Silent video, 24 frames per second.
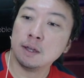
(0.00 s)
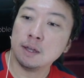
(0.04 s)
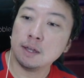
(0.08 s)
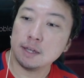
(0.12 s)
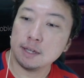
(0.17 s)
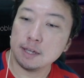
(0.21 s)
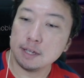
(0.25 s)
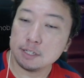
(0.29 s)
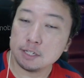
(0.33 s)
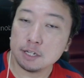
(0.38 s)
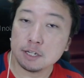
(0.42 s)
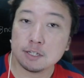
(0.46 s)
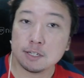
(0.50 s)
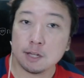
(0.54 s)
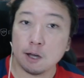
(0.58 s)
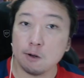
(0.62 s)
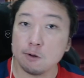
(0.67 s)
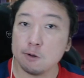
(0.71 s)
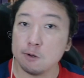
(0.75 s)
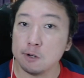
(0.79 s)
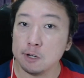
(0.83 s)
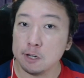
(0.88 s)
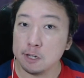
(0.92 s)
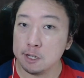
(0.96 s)
Esse
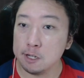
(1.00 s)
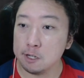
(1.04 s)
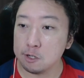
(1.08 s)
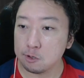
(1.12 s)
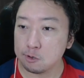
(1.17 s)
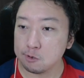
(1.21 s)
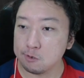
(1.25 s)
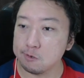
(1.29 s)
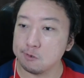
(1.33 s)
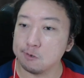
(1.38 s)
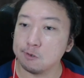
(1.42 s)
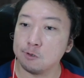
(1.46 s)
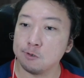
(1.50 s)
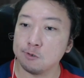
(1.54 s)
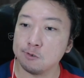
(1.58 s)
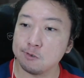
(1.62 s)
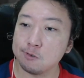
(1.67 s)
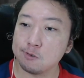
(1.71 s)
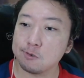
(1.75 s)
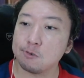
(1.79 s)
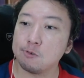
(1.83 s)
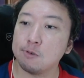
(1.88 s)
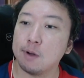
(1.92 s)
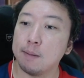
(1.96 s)
Saurolisco,
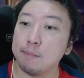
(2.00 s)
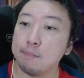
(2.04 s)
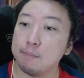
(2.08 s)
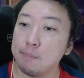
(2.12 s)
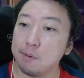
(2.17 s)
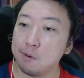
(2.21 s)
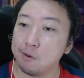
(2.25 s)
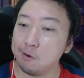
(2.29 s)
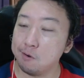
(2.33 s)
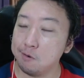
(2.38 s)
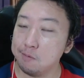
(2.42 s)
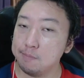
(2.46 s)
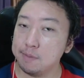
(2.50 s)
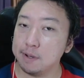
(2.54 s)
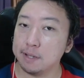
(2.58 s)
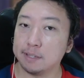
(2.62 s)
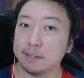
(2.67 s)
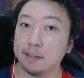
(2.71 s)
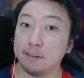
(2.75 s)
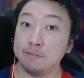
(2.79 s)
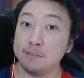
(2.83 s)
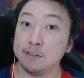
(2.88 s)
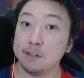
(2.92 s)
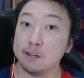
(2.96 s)
junto com a bomba,
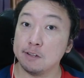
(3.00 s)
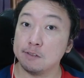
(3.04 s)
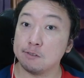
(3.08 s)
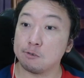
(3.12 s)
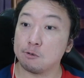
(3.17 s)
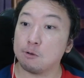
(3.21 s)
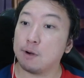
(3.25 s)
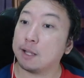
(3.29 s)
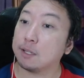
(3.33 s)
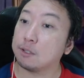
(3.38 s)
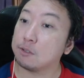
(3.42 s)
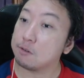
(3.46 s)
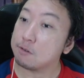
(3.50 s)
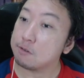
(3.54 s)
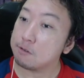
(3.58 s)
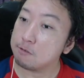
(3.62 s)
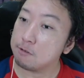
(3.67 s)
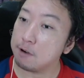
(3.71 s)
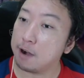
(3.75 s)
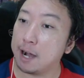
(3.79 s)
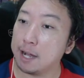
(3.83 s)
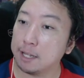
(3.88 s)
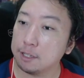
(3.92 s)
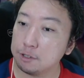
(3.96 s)
tá virando
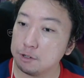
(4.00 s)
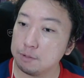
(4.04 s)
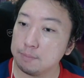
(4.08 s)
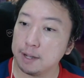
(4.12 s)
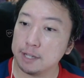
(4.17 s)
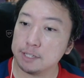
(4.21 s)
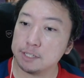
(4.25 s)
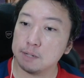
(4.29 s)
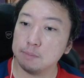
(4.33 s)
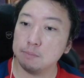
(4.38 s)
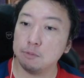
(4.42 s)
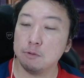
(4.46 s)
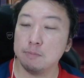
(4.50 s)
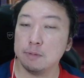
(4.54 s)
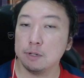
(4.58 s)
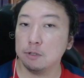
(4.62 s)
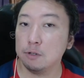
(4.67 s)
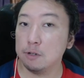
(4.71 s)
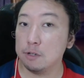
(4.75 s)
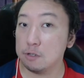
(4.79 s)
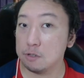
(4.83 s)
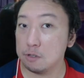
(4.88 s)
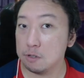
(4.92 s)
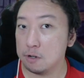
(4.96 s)
4-4, mas a bomba
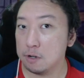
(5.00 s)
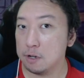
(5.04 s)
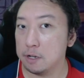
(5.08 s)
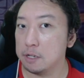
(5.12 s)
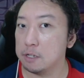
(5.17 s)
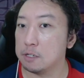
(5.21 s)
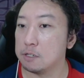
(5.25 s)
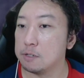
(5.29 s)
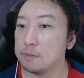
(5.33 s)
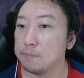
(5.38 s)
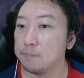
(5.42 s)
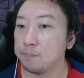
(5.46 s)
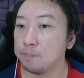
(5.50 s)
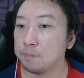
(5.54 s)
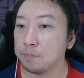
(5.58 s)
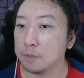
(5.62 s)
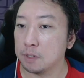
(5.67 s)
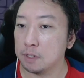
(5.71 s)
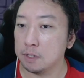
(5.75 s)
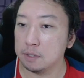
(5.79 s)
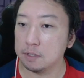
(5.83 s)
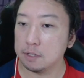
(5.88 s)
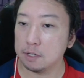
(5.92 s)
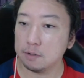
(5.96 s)
2-2.
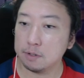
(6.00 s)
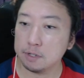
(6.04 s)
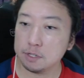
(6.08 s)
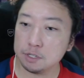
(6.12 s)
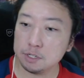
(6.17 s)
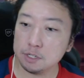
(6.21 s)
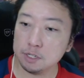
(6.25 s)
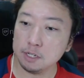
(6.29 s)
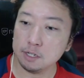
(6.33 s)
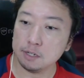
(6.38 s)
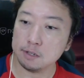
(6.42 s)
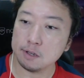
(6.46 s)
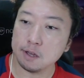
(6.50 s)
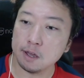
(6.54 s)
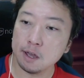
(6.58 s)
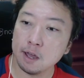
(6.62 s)
Então, assim...